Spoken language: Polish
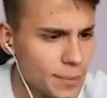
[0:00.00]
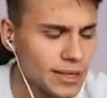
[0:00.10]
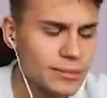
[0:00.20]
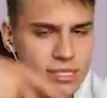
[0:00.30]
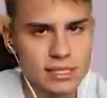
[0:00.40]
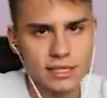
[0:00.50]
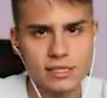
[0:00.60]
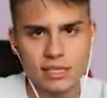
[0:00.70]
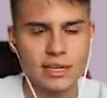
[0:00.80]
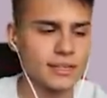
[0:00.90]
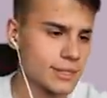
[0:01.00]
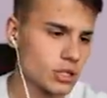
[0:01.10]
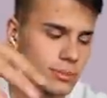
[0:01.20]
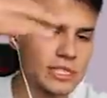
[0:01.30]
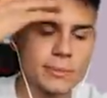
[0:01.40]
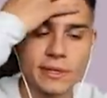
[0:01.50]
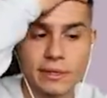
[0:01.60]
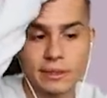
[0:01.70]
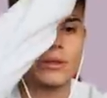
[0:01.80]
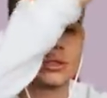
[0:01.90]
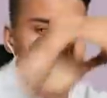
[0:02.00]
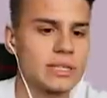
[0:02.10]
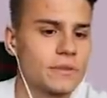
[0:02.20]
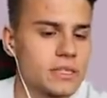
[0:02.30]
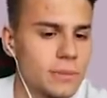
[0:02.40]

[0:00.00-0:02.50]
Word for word: i potem ze green screena skoczymy sobie na, na naszą szafkę,